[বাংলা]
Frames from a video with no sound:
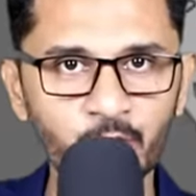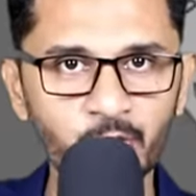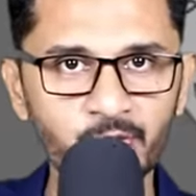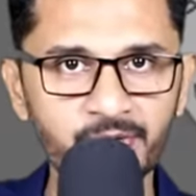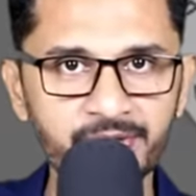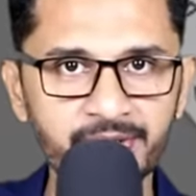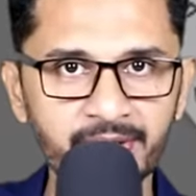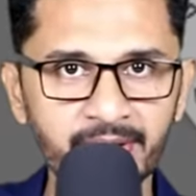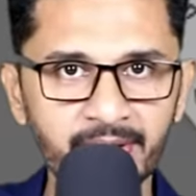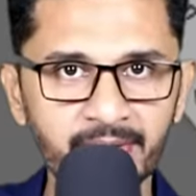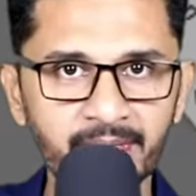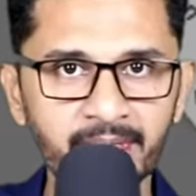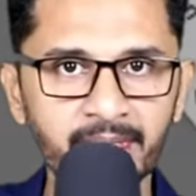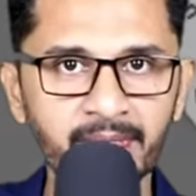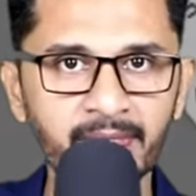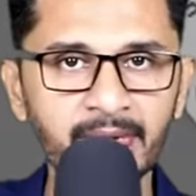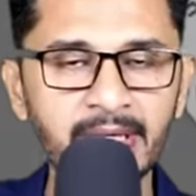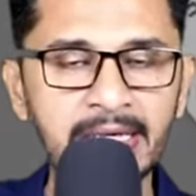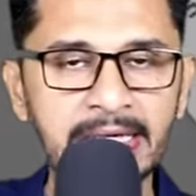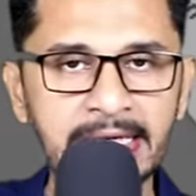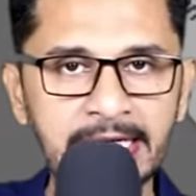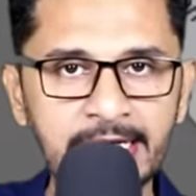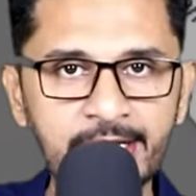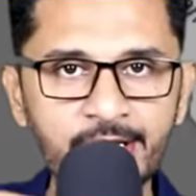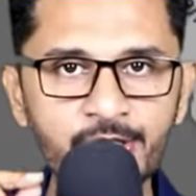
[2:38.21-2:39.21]
চলছে
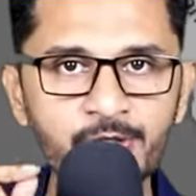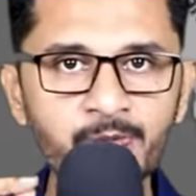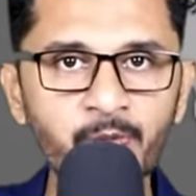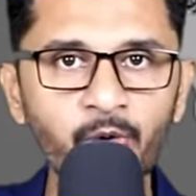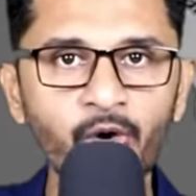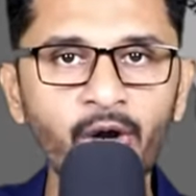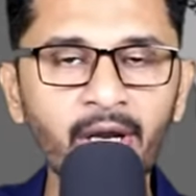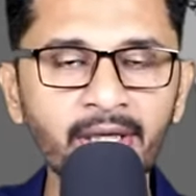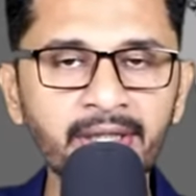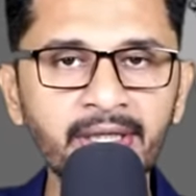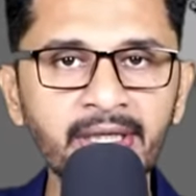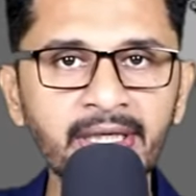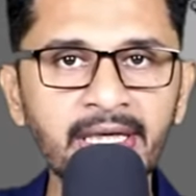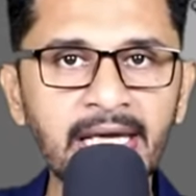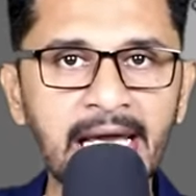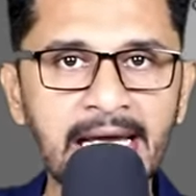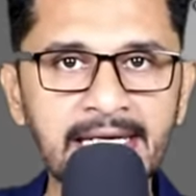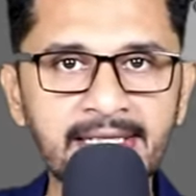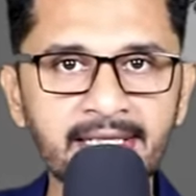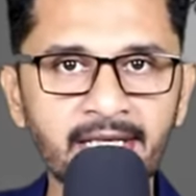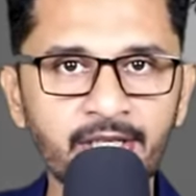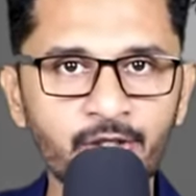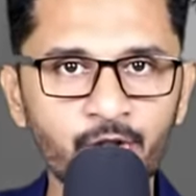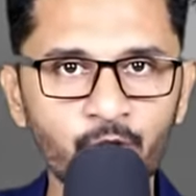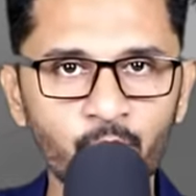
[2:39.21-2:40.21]
হিজবুল্লা থেকে
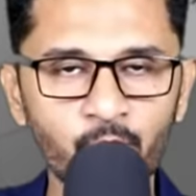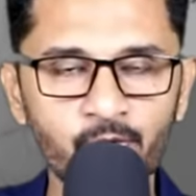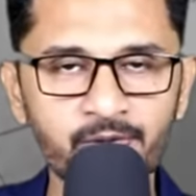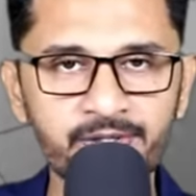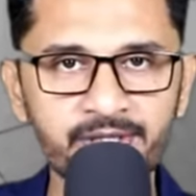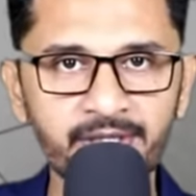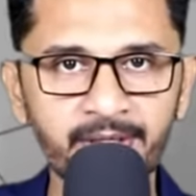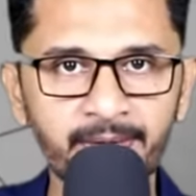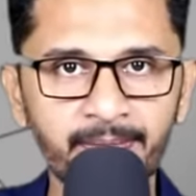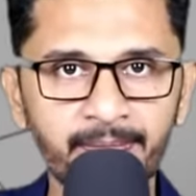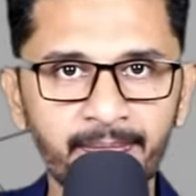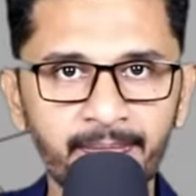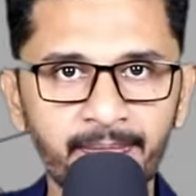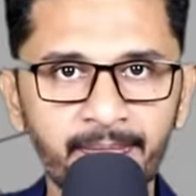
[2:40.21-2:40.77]
অ্যাটাক চলছে